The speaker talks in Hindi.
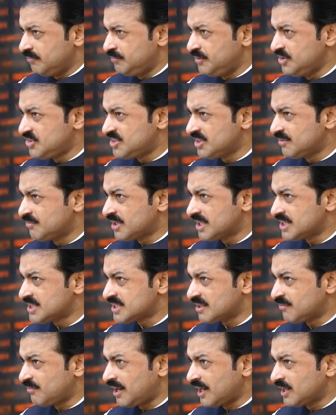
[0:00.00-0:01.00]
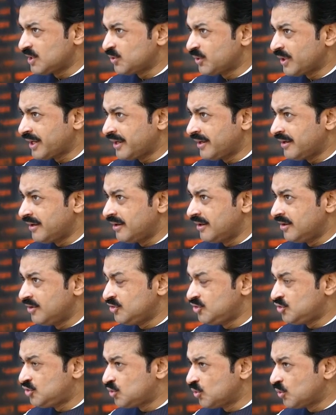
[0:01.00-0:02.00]
बी सी एम का इस्तेमाल जो है
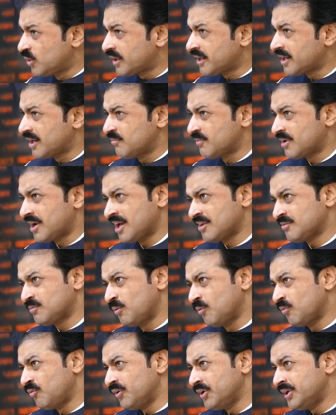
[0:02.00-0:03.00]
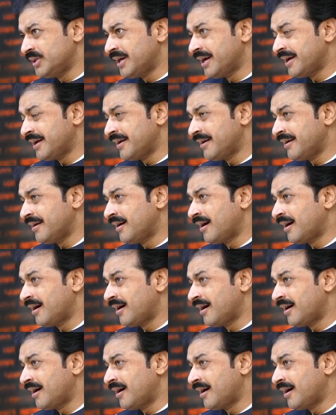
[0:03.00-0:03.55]
शुगर के अमराज में मुफीद है